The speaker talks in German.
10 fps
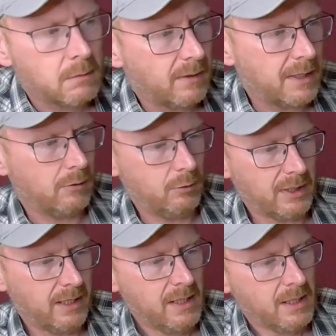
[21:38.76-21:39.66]
weiter
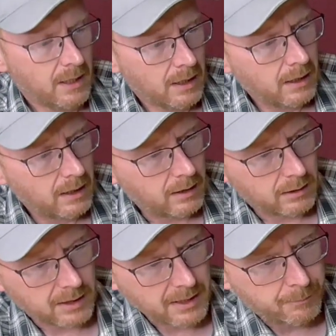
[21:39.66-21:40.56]

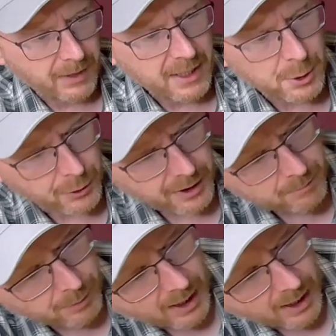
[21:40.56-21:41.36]
runter. Äh, in Beige oder in